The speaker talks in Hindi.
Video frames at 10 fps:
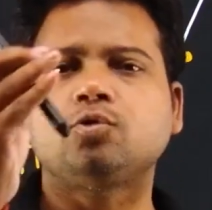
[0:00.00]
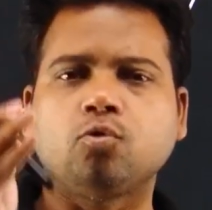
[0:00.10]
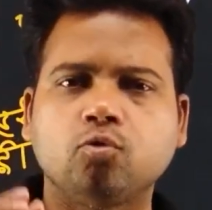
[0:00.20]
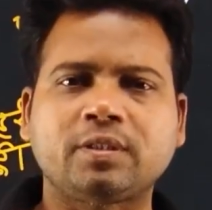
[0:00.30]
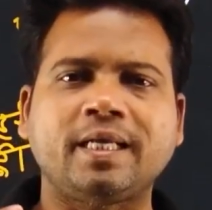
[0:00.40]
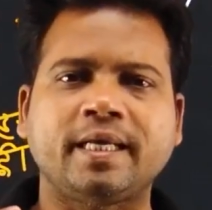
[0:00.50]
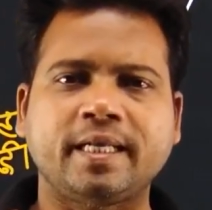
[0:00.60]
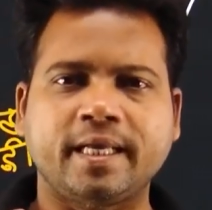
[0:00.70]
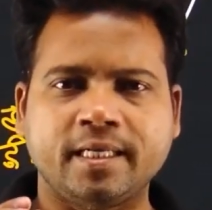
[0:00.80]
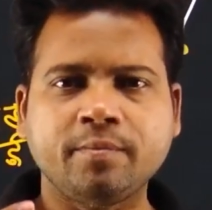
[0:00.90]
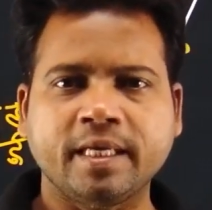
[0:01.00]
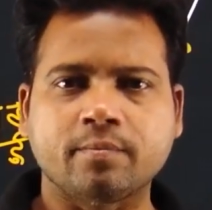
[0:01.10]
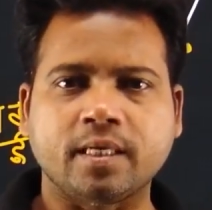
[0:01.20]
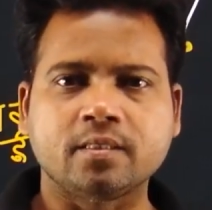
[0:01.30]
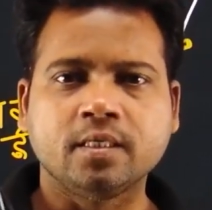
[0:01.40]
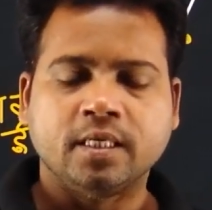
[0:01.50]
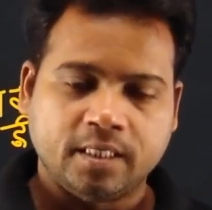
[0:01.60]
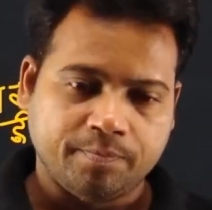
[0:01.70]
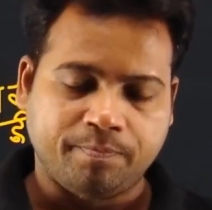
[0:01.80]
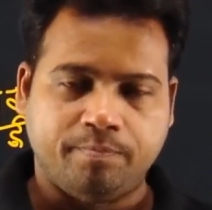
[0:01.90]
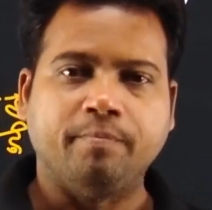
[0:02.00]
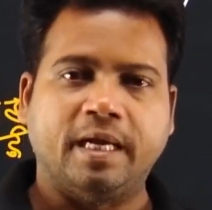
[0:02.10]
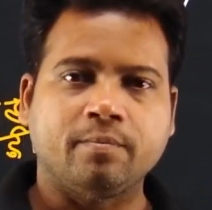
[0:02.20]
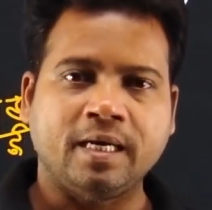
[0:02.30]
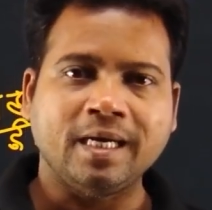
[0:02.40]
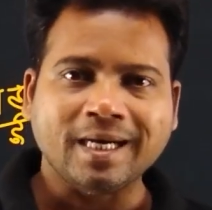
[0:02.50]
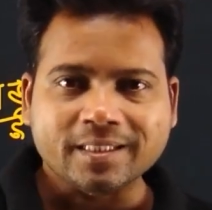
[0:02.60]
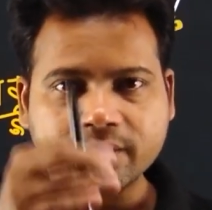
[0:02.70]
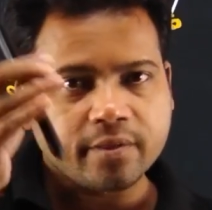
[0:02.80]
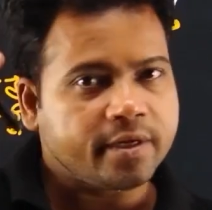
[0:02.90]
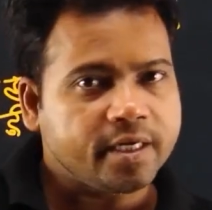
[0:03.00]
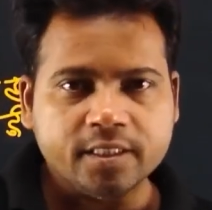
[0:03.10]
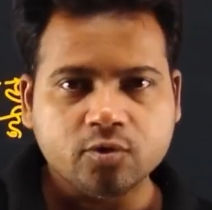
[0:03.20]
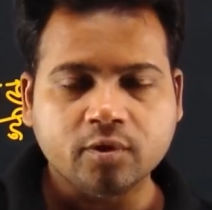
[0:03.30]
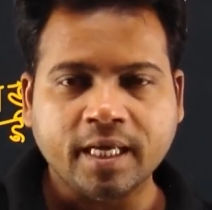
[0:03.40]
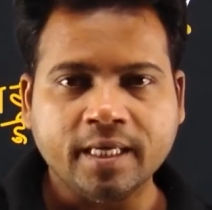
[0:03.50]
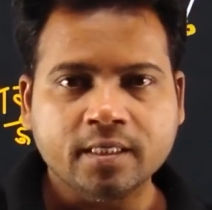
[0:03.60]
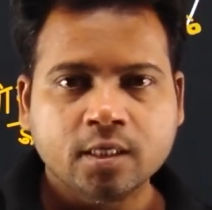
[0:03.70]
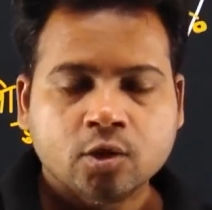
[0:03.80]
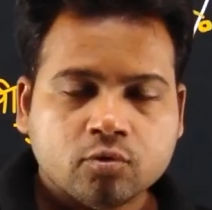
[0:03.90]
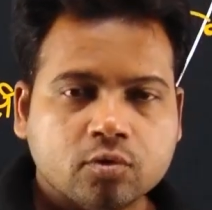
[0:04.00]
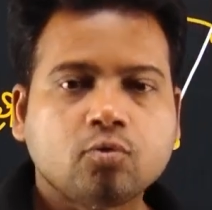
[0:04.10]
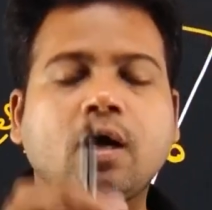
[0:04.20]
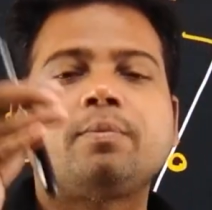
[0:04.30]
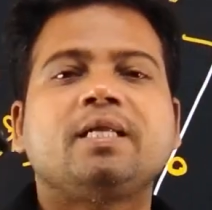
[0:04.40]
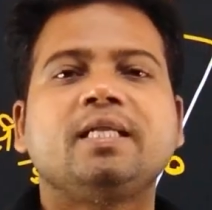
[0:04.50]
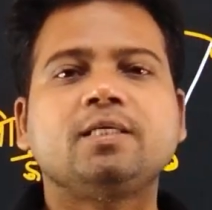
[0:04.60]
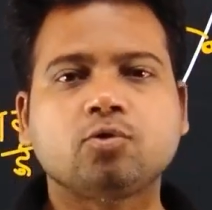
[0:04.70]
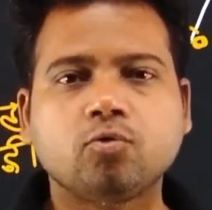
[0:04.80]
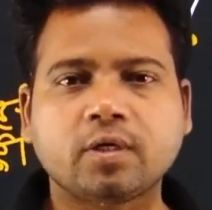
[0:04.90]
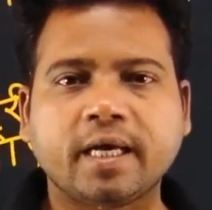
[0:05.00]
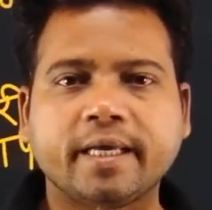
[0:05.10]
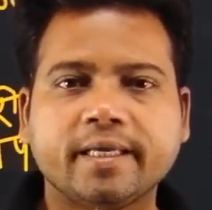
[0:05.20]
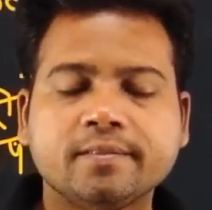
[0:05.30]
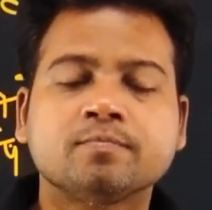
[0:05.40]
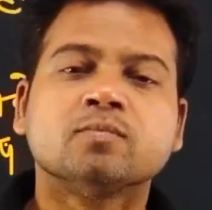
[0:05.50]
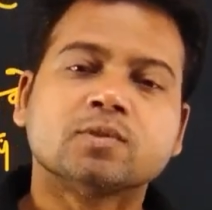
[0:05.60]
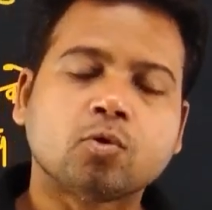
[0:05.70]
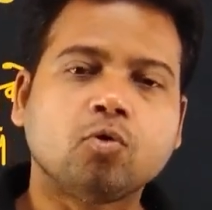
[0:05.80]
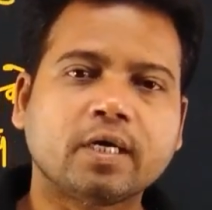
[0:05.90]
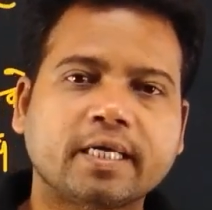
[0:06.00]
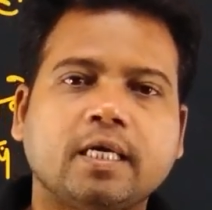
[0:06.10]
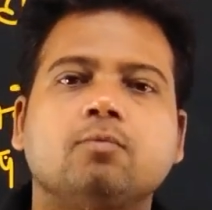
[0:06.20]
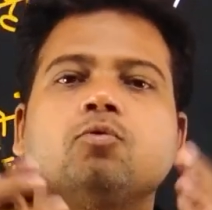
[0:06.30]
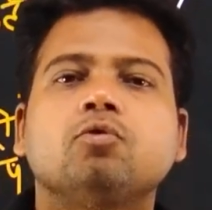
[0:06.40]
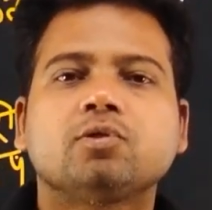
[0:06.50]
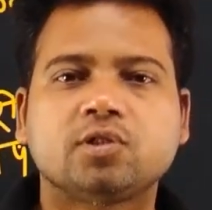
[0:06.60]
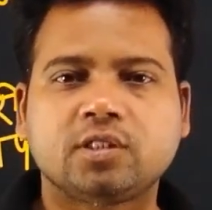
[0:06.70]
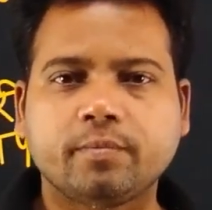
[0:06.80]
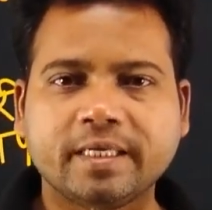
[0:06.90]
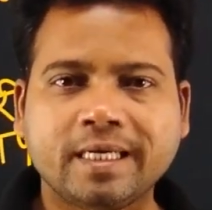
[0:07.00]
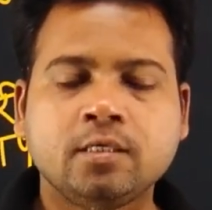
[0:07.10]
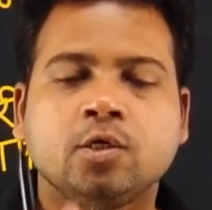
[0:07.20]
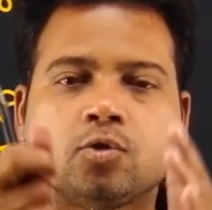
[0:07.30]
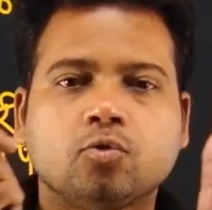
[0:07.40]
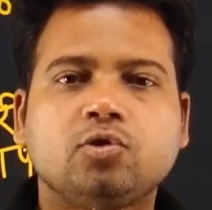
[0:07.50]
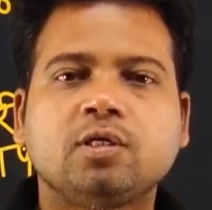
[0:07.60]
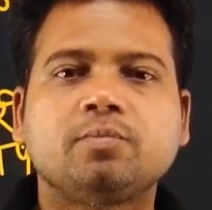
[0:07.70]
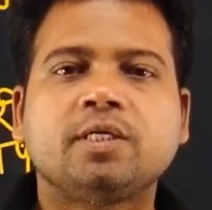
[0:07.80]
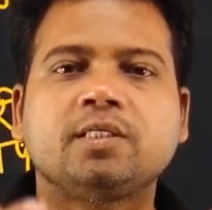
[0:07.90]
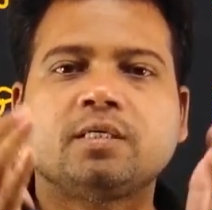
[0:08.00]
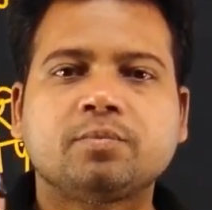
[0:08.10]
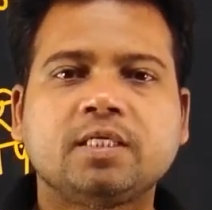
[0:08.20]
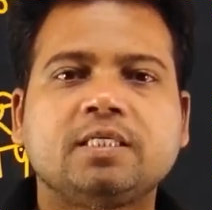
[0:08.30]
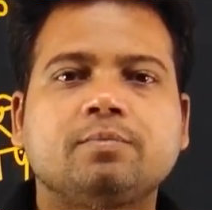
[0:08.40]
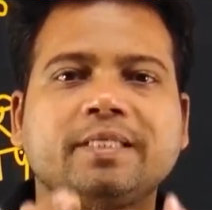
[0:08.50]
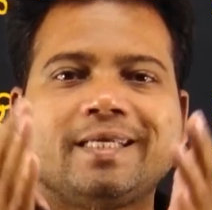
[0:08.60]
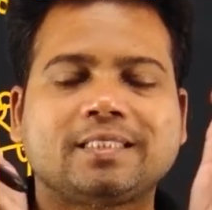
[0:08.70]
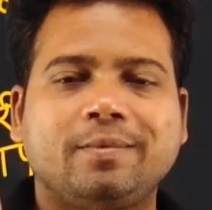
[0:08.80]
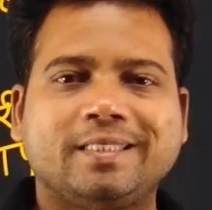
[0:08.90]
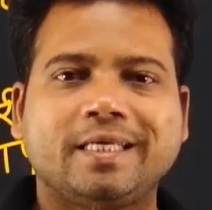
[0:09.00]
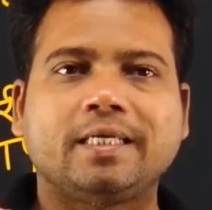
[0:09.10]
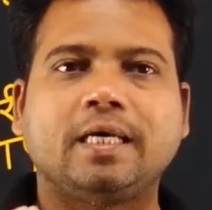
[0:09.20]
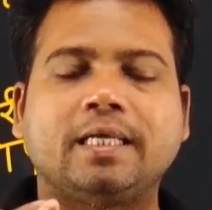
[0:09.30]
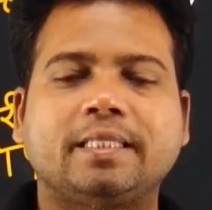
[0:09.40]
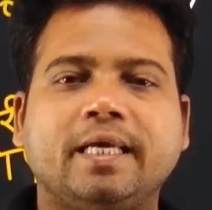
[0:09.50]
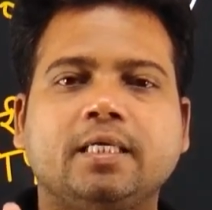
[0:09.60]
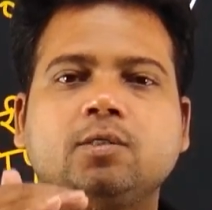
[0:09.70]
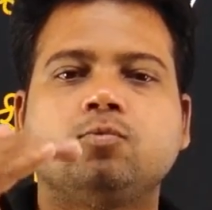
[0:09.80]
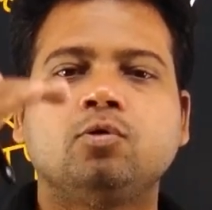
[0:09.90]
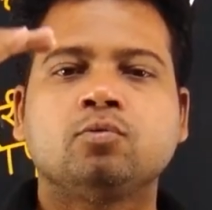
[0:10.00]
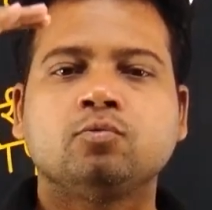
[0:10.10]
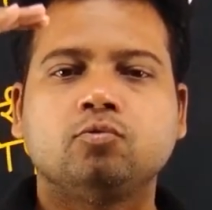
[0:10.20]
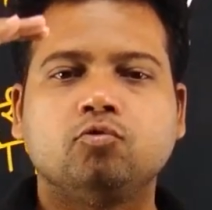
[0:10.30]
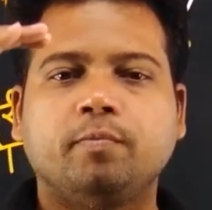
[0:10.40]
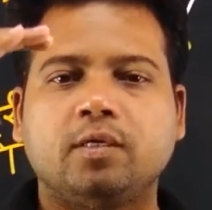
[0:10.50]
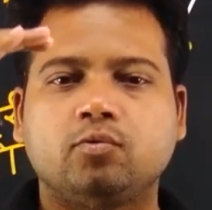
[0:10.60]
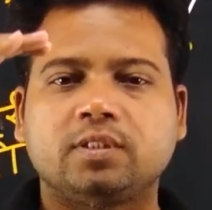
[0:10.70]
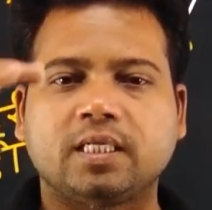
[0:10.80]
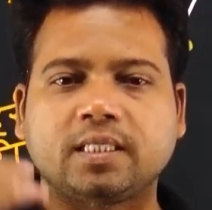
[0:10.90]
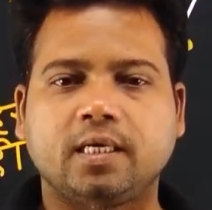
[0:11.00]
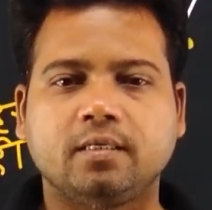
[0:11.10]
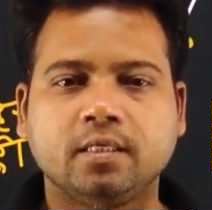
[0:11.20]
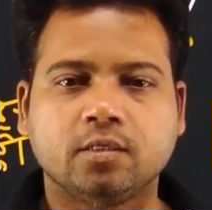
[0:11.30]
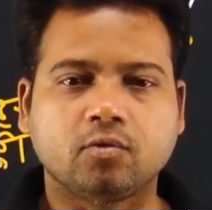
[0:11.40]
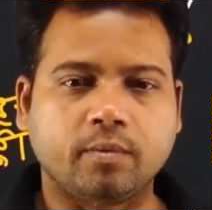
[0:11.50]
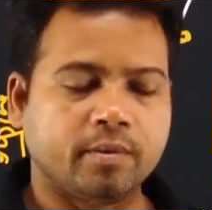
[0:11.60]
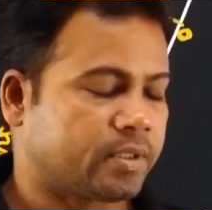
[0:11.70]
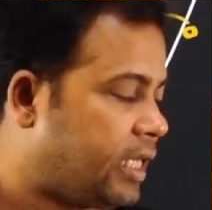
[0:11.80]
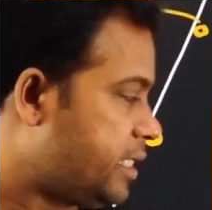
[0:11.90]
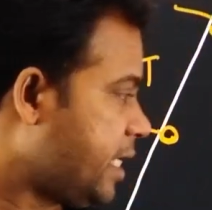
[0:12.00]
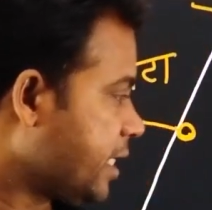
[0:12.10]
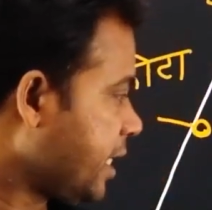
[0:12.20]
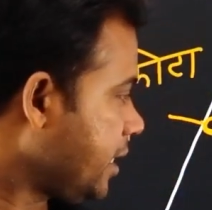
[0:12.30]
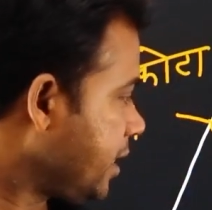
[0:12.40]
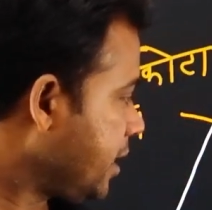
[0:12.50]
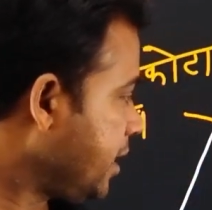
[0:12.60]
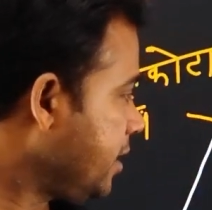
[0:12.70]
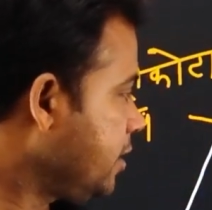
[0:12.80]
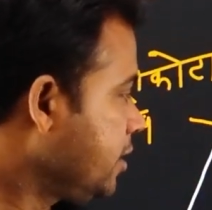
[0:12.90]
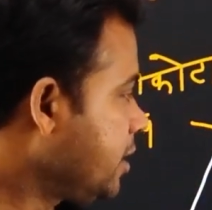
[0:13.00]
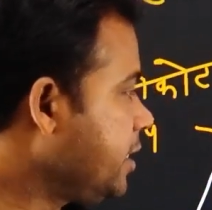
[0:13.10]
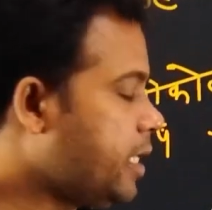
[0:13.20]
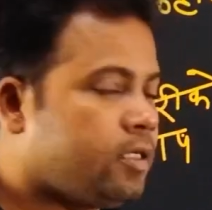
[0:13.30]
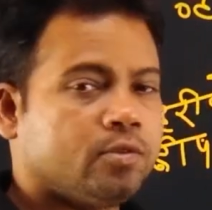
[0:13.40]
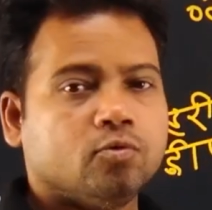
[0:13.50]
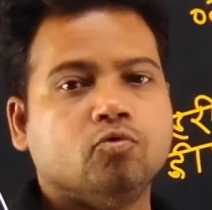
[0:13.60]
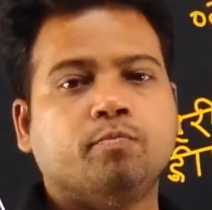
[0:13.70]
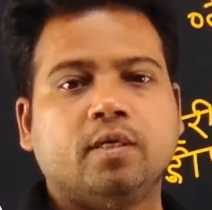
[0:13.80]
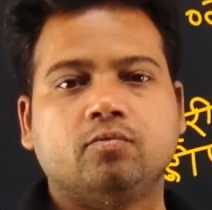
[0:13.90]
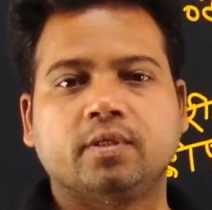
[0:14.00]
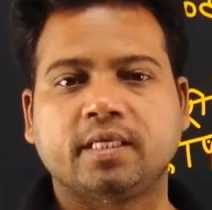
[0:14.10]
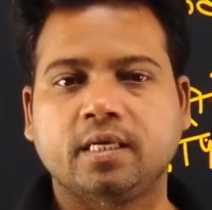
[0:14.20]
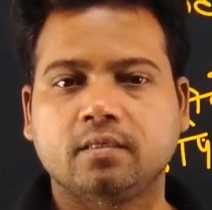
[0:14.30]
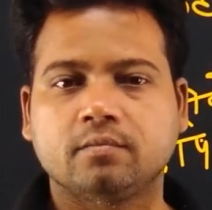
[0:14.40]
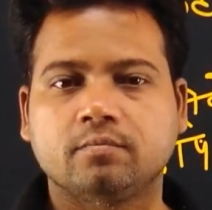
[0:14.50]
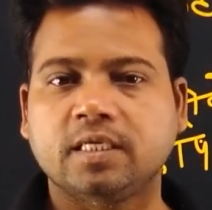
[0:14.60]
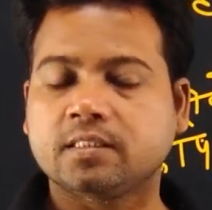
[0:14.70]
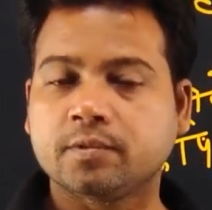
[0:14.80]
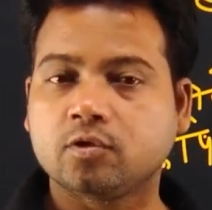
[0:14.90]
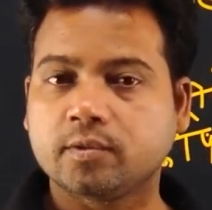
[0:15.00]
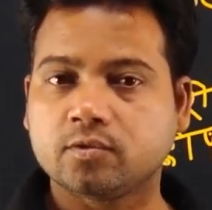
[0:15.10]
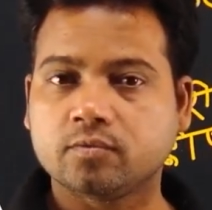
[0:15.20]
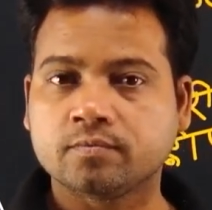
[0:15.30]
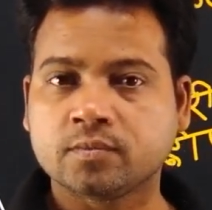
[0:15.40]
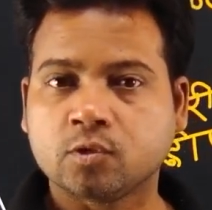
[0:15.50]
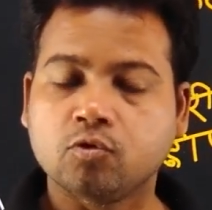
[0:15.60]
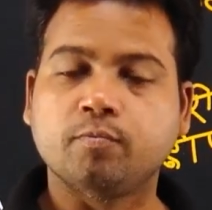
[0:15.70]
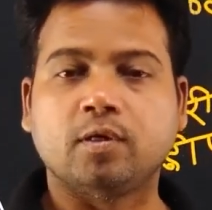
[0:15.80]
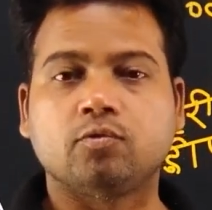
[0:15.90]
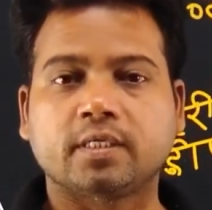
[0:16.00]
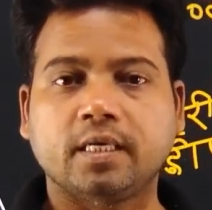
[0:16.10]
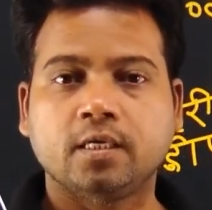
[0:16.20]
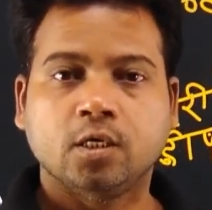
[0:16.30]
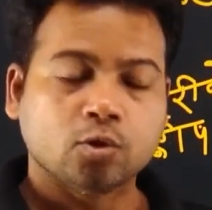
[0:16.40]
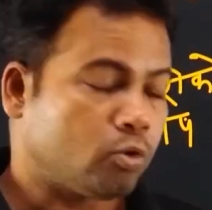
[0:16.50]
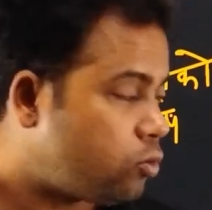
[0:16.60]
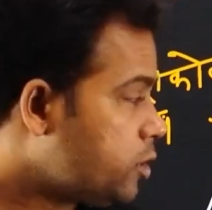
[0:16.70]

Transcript: तो होता रह रहा है ना मैग्मा मैग्मा अंदर से रिलीज हो रहा है तो अब रिलीज हो रहा है तो होगा क्या वो जमेगा तो जमते जमते जमते एक समय ऐसा आता है कि वो ऊपर उठ जाता है तो अब हम क्या यहाँ क्या देख रहे हैं कि ये ऊपर उठ गया है बात समझ रहे बच्चों ऊपर उठ गया तो